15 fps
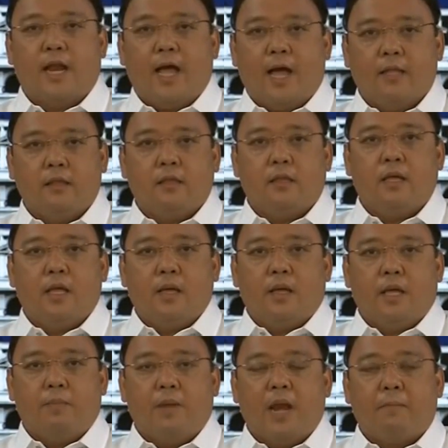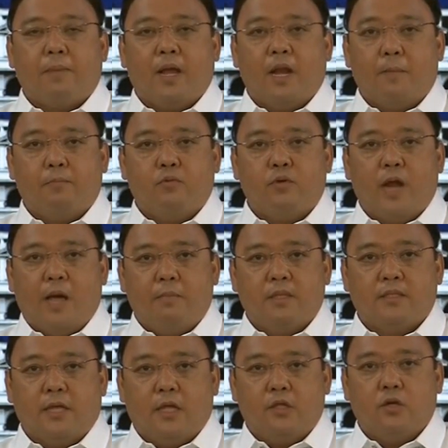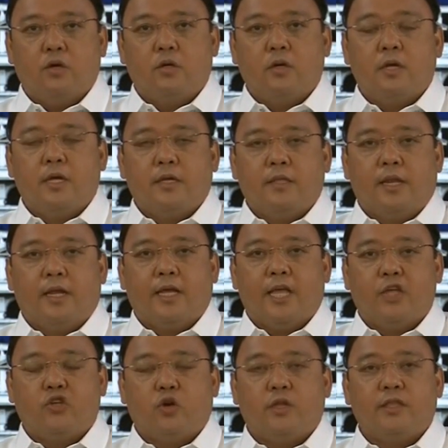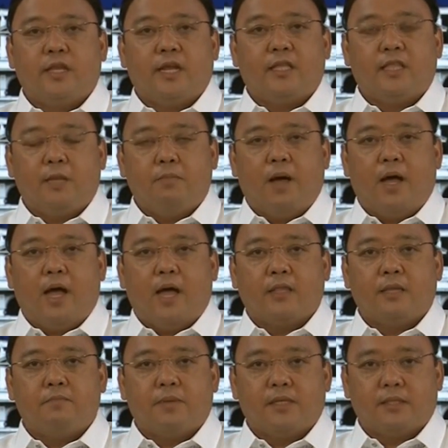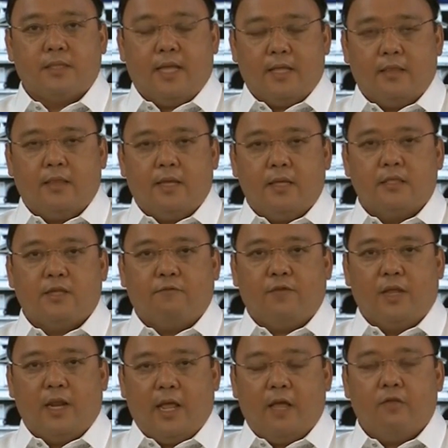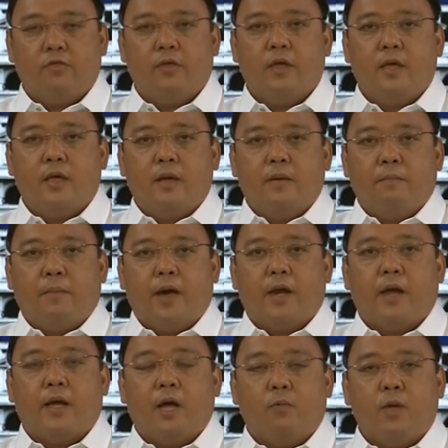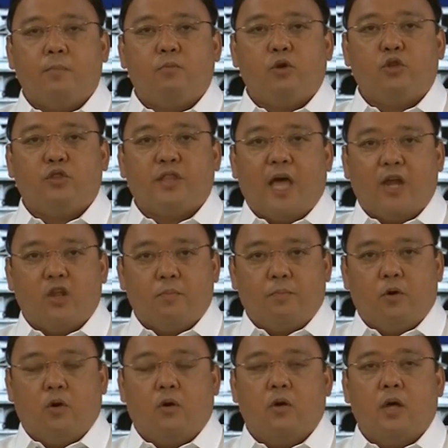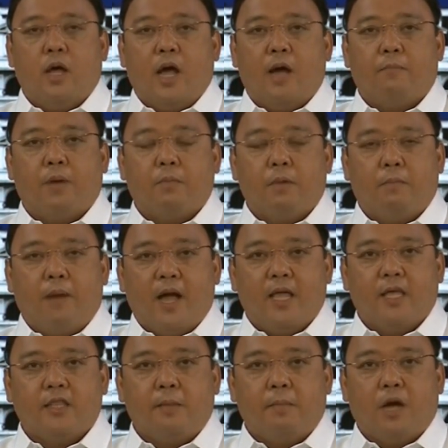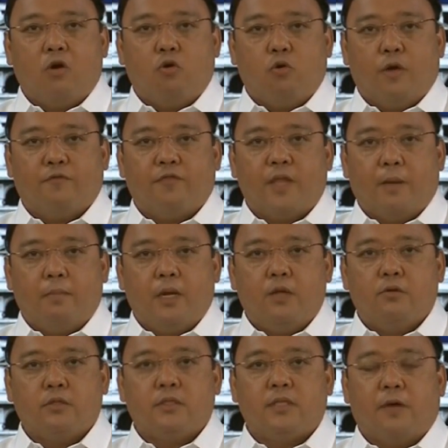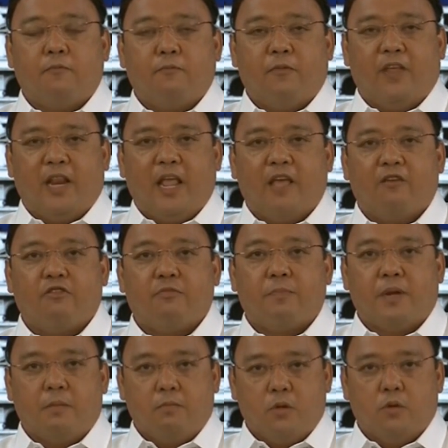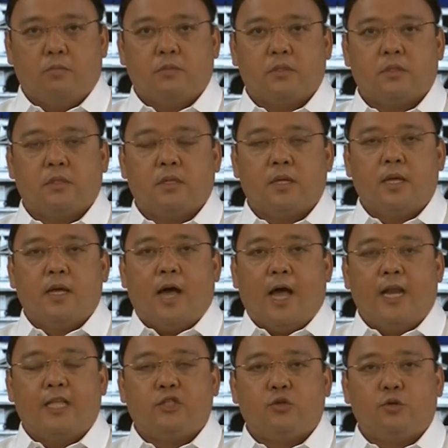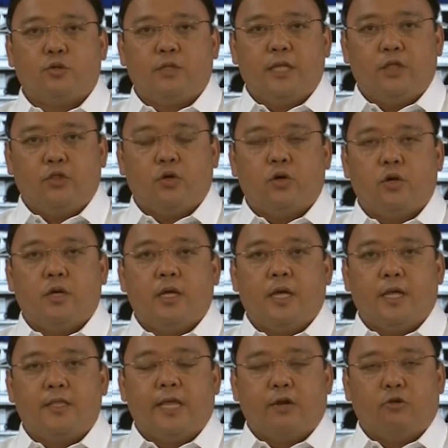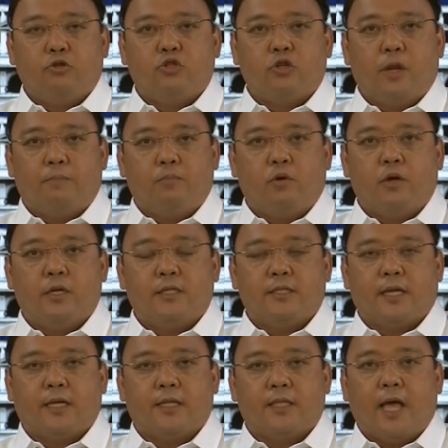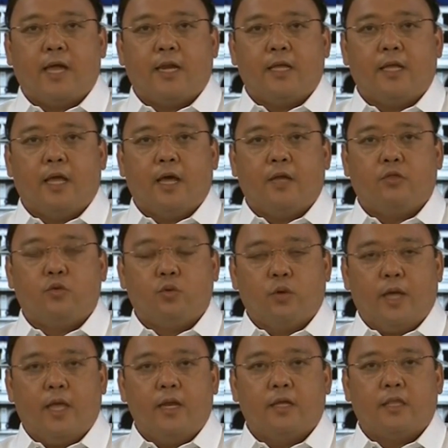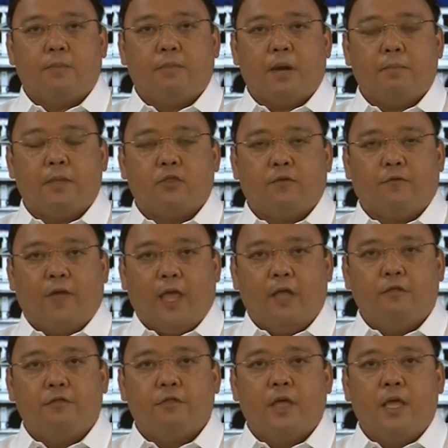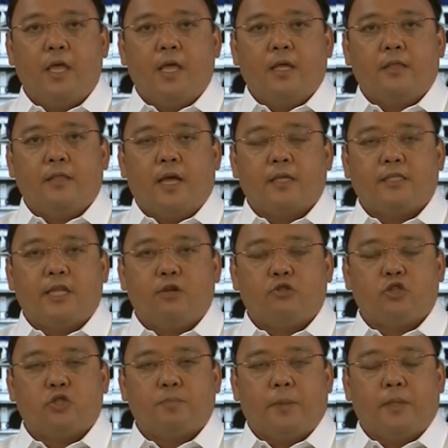Una sa lahat, pinapaalam po namin sa inyo na nag-issue ang direktiba ang ating presidente sa PhilHealth para gawing voluntaryo po ang pagbabayad ng mga OFWs ng PhilHealth premiums. Alinsunod dito, inanunsyo na po ni Secretary ah, Duque ng Department of Health na